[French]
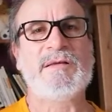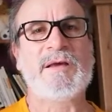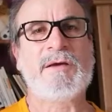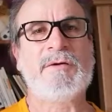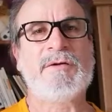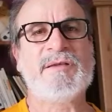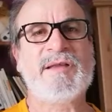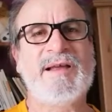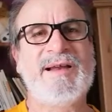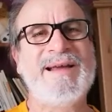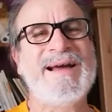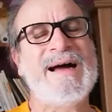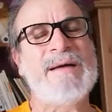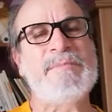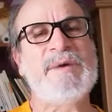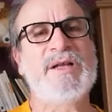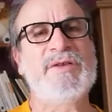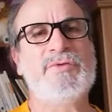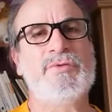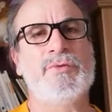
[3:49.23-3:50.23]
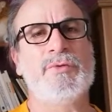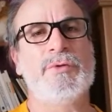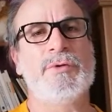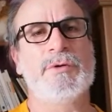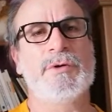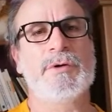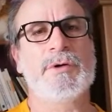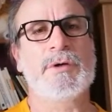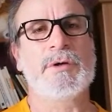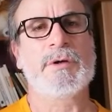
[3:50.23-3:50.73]
quand elle est abattue
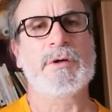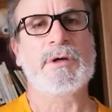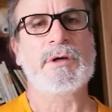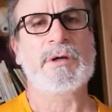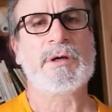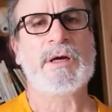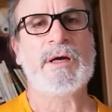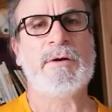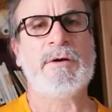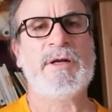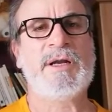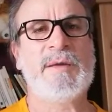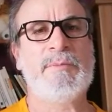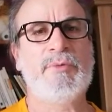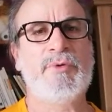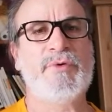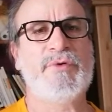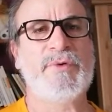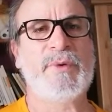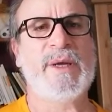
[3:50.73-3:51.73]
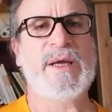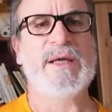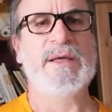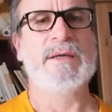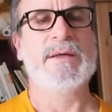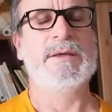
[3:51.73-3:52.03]
qu'elle en a besoin.